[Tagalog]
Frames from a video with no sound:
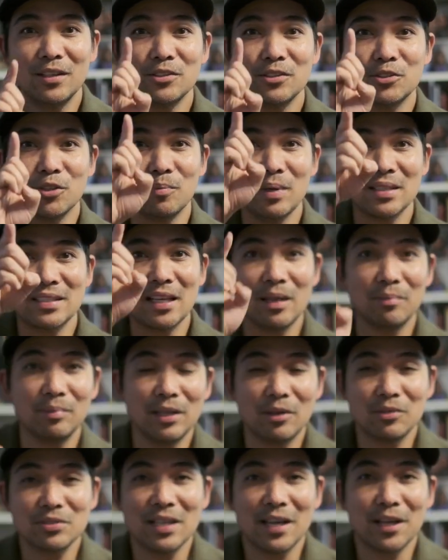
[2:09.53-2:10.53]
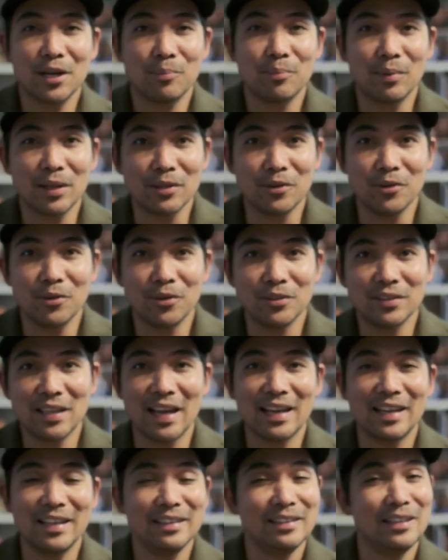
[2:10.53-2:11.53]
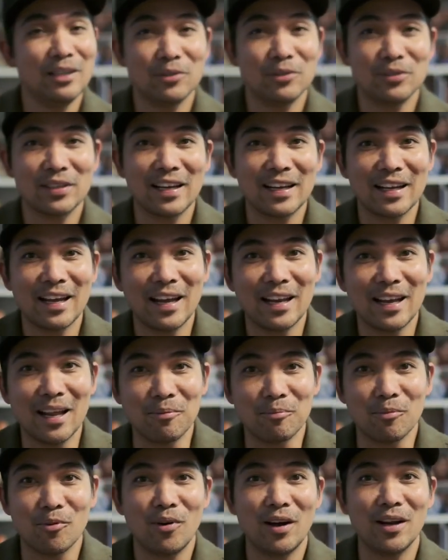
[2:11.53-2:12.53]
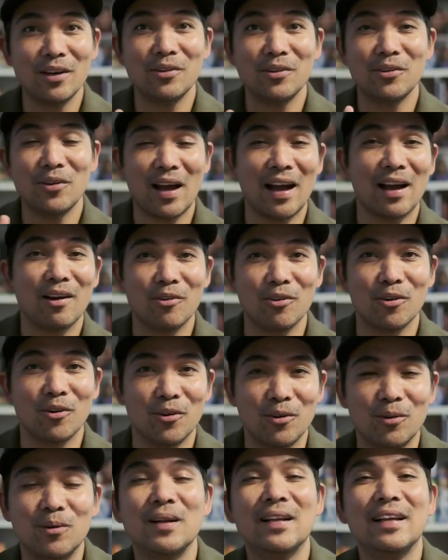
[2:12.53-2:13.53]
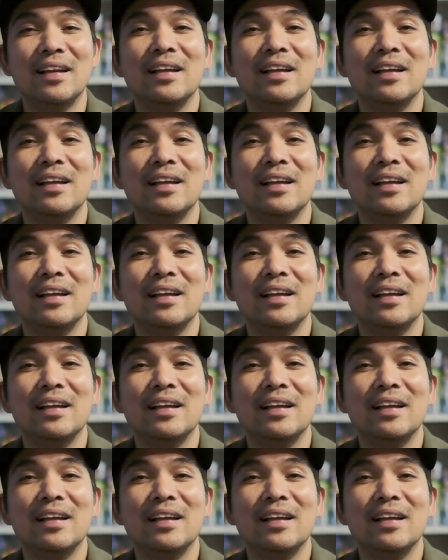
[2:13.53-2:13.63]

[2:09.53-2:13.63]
so may salamin ako sa harapan ko dahil hindi ko talaga alam kung ano yung angle ko.